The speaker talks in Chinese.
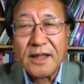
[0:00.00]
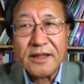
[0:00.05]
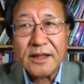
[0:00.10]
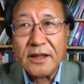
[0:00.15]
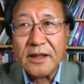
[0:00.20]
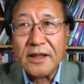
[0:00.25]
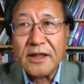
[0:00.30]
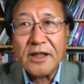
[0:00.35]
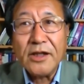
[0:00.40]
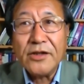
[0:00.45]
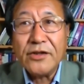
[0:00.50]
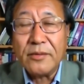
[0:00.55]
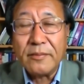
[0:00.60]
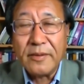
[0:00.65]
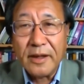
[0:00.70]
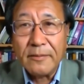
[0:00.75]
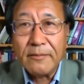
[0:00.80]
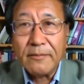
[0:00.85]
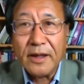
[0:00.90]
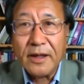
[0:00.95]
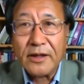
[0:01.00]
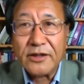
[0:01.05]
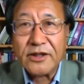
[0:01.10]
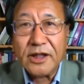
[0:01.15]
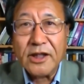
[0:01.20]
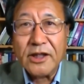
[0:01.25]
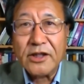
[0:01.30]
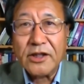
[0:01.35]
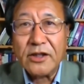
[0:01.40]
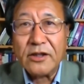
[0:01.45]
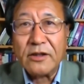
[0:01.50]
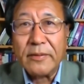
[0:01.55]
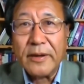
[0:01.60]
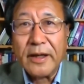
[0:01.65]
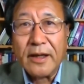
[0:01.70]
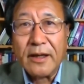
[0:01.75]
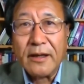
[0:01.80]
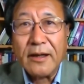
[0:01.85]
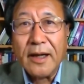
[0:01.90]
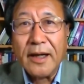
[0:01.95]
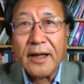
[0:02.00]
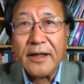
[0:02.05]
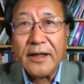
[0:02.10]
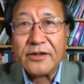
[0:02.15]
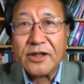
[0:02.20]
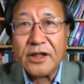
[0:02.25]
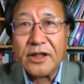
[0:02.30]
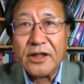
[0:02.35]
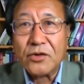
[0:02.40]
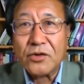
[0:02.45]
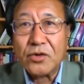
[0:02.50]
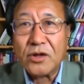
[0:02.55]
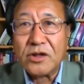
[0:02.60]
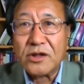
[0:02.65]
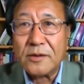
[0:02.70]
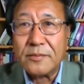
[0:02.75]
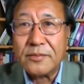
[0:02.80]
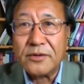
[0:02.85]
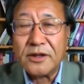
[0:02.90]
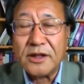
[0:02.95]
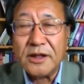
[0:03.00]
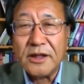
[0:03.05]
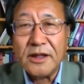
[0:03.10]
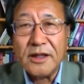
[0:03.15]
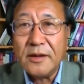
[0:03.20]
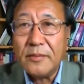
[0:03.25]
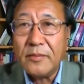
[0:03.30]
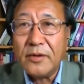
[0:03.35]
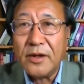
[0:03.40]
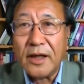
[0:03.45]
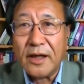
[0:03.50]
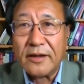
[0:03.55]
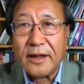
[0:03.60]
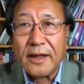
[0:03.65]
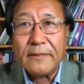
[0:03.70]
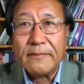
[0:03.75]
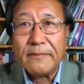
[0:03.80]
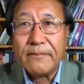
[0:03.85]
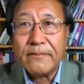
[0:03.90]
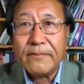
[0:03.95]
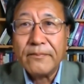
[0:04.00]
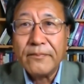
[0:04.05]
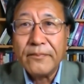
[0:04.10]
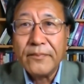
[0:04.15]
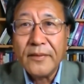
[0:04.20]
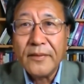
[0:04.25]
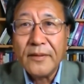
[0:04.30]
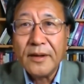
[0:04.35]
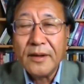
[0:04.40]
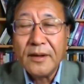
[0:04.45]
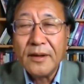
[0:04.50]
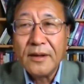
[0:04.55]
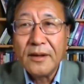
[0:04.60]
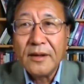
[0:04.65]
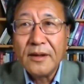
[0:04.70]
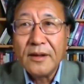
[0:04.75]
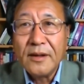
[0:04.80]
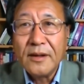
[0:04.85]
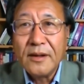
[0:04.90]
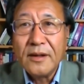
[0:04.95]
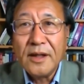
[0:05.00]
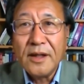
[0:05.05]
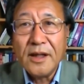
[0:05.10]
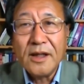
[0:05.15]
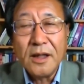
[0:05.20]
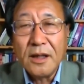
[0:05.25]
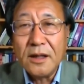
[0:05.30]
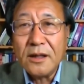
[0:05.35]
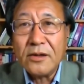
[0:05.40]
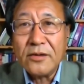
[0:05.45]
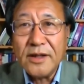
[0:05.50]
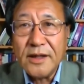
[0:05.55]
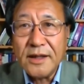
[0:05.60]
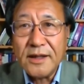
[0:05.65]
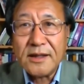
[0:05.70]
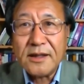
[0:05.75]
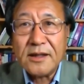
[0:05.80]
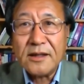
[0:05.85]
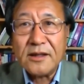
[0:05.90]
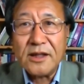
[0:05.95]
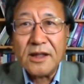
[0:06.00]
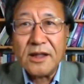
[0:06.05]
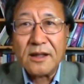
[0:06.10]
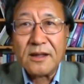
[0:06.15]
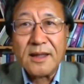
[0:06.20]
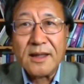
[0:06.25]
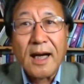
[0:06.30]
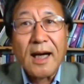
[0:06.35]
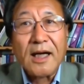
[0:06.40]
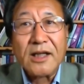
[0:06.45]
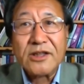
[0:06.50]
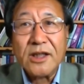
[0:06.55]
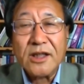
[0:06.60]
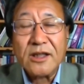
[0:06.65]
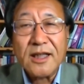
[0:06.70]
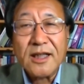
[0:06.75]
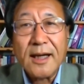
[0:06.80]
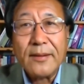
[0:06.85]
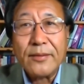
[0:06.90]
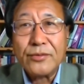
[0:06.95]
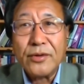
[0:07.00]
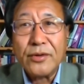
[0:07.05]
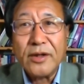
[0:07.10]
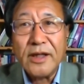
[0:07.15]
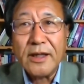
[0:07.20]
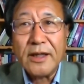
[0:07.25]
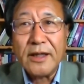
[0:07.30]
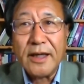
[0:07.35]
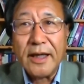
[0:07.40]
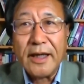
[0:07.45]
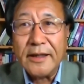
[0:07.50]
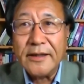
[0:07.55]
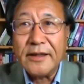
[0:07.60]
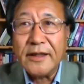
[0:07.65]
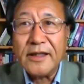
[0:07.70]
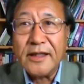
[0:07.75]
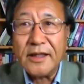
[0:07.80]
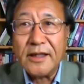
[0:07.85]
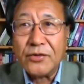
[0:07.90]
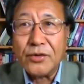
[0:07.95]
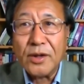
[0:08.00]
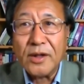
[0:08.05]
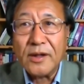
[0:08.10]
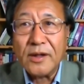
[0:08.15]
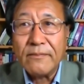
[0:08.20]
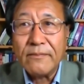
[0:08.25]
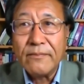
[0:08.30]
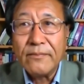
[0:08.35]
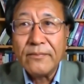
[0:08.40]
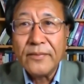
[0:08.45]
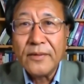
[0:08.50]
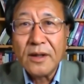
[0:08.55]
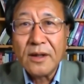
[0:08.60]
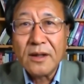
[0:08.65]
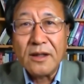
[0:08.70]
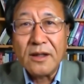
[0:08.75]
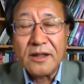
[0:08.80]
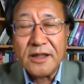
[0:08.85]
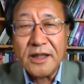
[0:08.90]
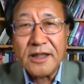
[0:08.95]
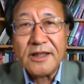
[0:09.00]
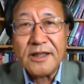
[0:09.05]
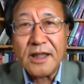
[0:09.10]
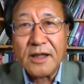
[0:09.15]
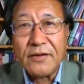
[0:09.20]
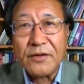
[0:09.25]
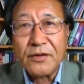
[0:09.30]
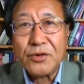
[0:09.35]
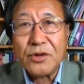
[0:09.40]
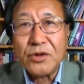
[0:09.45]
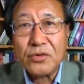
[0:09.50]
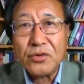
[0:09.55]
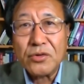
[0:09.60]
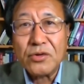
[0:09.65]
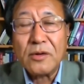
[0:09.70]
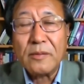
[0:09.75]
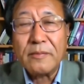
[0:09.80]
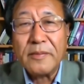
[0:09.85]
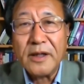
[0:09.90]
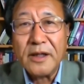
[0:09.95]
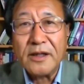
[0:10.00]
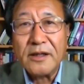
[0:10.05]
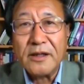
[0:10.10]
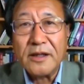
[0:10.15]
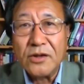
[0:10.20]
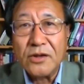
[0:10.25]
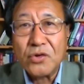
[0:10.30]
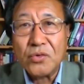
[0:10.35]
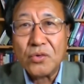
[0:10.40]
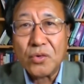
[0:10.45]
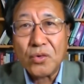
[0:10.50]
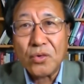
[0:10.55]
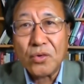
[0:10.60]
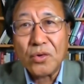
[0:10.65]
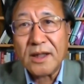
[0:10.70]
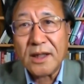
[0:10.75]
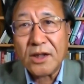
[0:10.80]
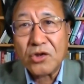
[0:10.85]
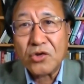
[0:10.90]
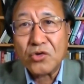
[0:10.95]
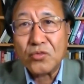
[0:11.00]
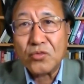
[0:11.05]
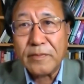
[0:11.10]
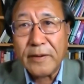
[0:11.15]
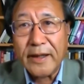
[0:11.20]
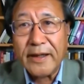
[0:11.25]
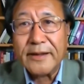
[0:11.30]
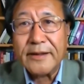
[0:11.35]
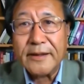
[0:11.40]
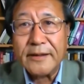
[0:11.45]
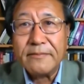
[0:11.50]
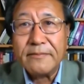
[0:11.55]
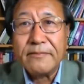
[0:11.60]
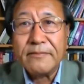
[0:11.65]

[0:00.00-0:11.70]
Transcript: 家一听就明白了，谁是有备而来，谁是措手不及，一目了然。你能够一次性打伤差不多一个连的印军，可见解放军出动的兵力人数多达数百人。